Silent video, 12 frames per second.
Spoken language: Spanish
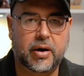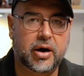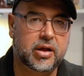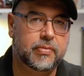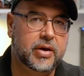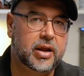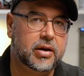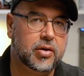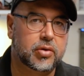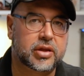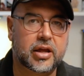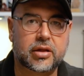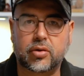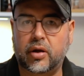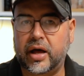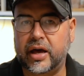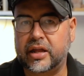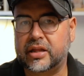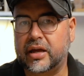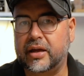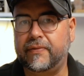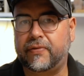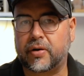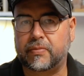pueden ver ustedes toda esa
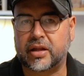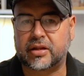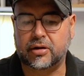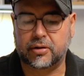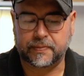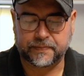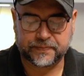información.